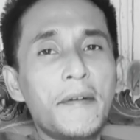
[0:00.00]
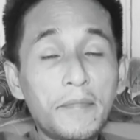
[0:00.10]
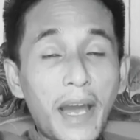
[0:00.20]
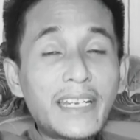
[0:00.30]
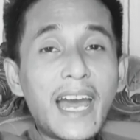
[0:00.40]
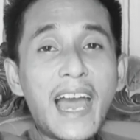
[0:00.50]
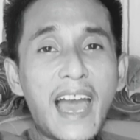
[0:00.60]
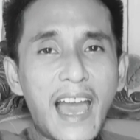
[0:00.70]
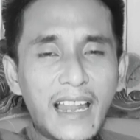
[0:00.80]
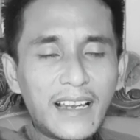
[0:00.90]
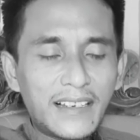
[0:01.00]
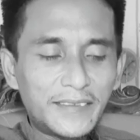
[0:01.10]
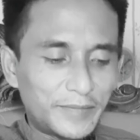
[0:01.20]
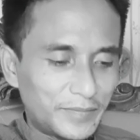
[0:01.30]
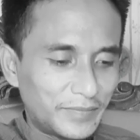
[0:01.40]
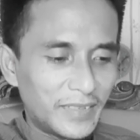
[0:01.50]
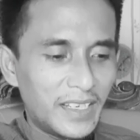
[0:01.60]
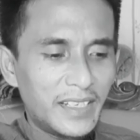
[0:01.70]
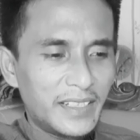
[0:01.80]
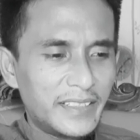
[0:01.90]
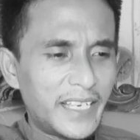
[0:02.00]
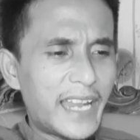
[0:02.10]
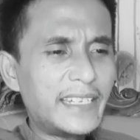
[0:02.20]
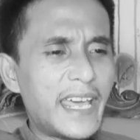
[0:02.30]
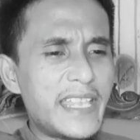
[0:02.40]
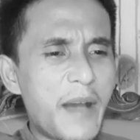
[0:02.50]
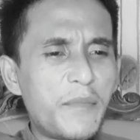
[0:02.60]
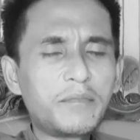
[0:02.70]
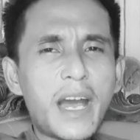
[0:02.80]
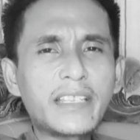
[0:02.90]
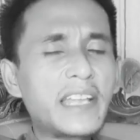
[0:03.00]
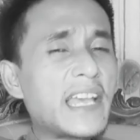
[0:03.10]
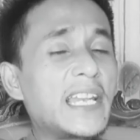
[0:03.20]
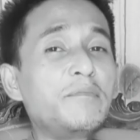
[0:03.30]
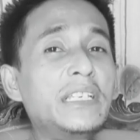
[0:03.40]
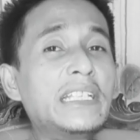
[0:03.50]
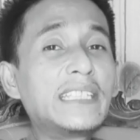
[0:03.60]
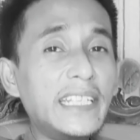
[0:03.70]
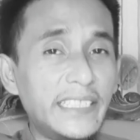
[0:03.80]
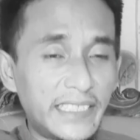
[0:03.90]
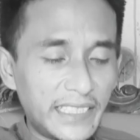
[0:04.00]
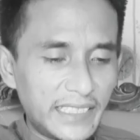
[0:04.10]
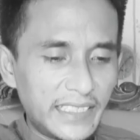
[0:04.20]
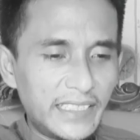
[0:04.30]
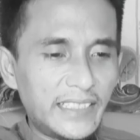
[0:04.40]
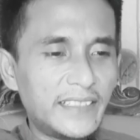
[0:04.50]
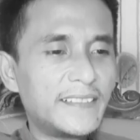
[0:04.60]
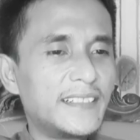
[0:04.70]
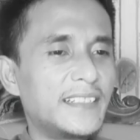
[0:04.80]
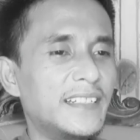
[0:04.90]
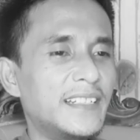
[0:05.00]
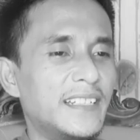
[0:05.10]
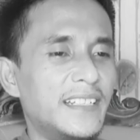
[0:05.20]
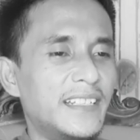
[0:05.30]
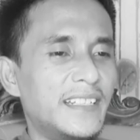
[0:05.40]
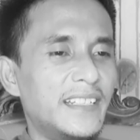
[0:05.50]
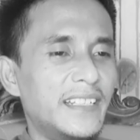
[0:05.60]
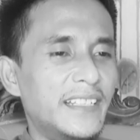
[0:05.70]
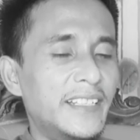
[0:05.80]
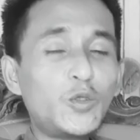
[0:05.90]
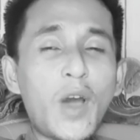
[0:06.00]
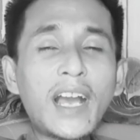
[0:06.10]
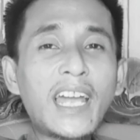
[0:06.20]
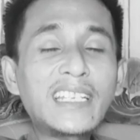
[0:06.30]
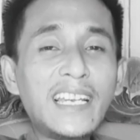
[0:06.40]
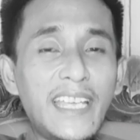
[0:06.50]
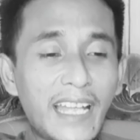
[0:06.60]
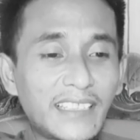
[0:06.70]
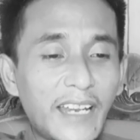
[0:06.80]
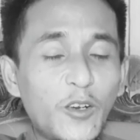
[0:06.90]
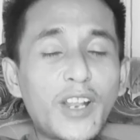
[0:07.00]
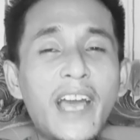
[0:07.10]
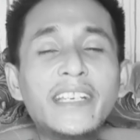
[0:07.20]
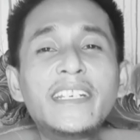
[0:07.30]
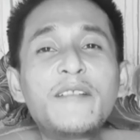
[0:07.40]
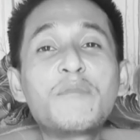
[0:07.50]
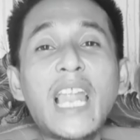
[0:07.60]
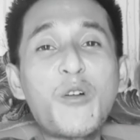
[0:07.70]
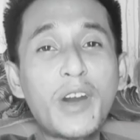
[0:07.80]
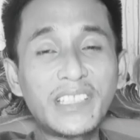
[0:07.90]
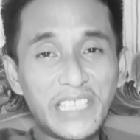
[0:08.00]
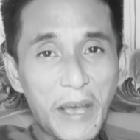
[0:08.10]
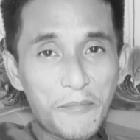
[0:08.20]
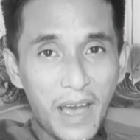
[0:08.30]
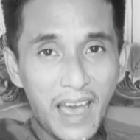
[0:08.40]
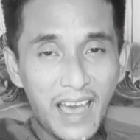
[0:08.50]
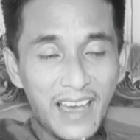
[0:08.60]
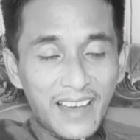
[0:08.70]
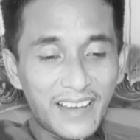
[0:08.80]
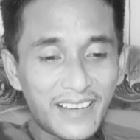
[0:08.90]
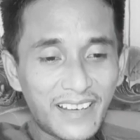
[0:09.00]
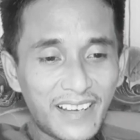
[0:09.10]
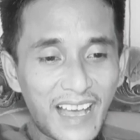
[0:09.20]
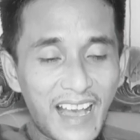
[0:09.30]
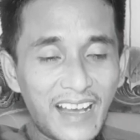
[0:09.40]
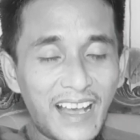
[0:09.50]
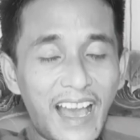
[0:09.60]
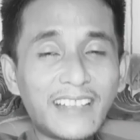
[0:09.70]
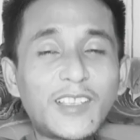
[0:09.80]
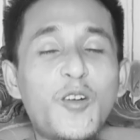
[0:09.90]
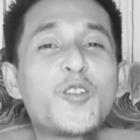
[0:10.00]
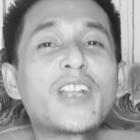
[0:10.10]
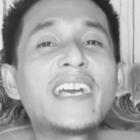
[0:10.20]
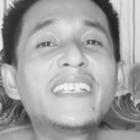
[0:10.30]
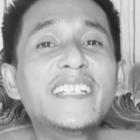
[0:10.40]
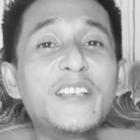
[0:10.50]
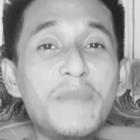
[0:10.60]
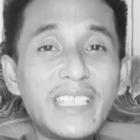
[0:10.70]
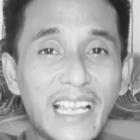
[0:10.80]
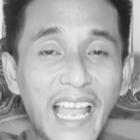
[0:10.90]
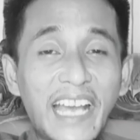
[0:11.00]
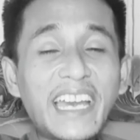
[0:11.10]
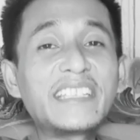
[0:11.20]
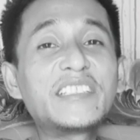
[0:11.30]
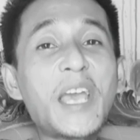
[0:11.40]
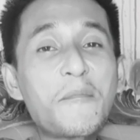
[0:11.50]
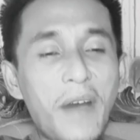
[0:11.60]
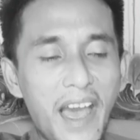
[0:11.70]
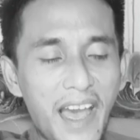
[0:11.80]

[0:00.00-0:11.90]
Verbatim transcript: padahal seandainya membacanya lebih teliti itu akan kelihatan orang ini melawan siapa atau orang ini menyalahkan siapa